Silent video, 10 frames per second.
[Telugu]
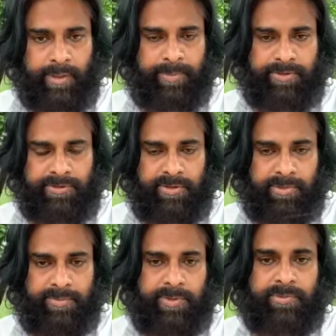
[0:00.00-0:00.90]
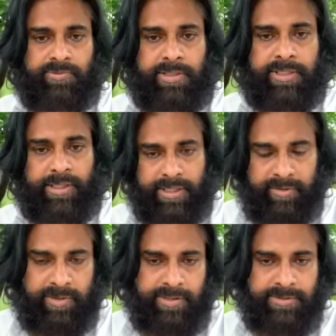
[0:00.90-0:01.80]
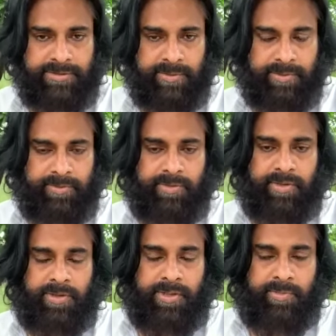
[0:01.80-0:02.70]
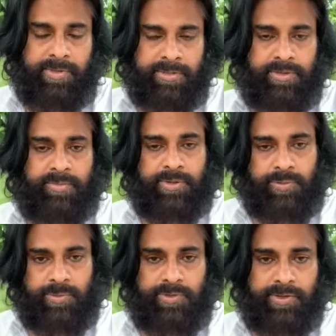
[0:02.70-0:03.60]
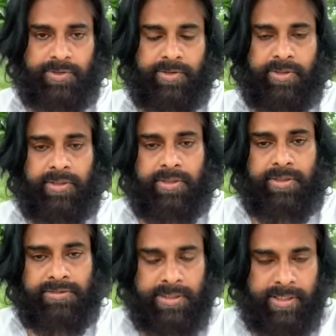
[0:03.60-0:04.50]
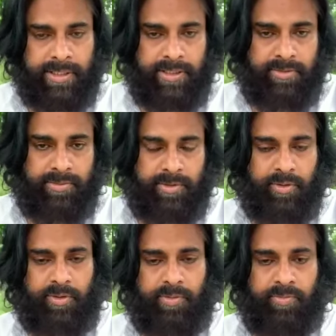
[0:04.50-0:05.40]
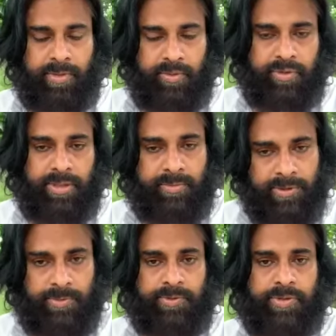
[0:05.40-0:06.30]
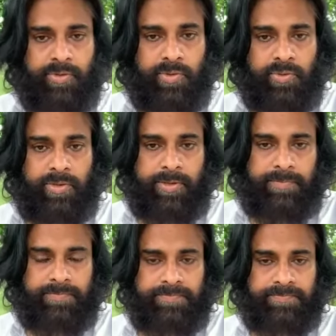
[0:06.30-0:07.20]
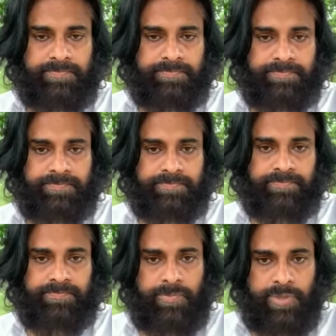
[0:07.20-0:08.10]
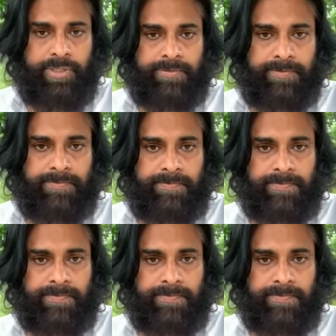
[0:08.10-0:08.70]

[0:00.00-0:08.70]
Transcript: ఈ పరిస్థితులు మన ప్రభుత్వాలకి అండగా ఉండాల్సిన సమయం మీరందరూ మనస్ఫూర్తిగా ఈ సహాయ కార్యక్రమాల్లో పాల్గొనాలని మనస్ఫూర్తిగా కోరుకుంటున్నాను జై హింద్